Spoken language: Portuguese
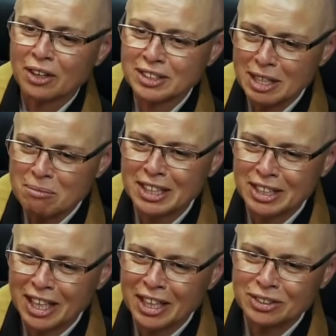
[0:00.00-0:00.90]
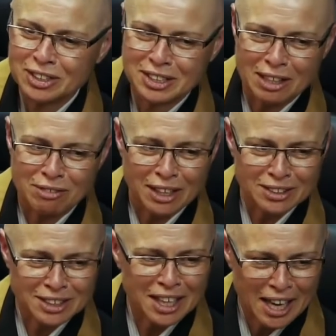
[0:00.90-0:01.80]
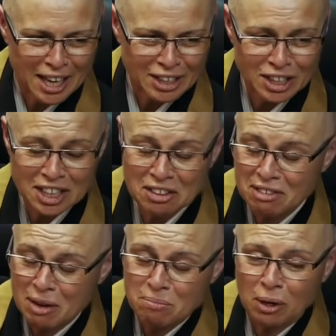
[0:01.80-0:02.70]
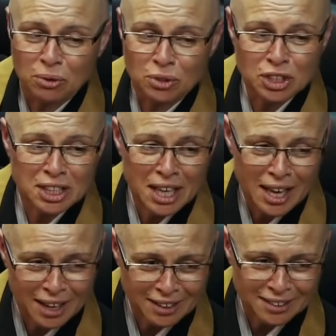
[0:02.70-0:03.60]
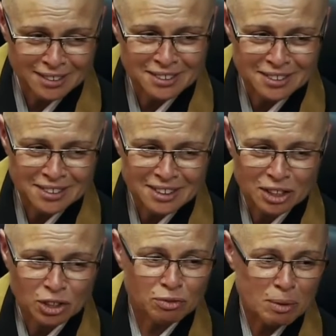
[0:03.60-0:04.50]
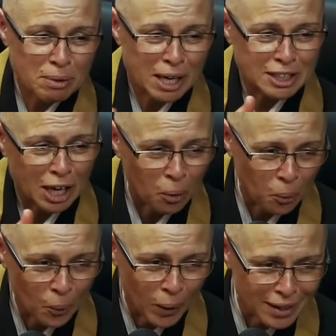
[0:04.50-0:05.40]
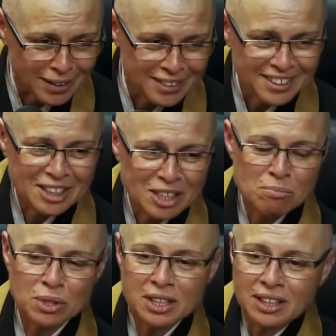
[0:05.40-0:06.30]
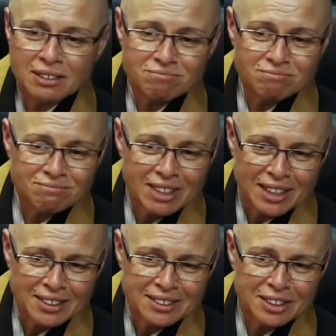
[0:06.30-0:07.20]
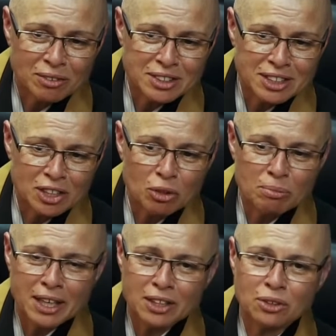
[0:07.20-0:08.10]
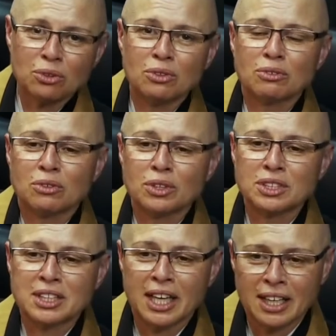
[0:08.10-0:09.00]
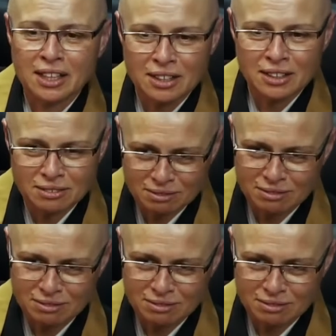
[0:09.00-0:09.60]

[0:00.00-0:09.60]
Que a nossa mente é isso, esse cavalo uhum. sem rédea que vai para uhum. onde quer. Quando vê perde a rua. Sim. Porque, né? Então assim, como é que tu consegue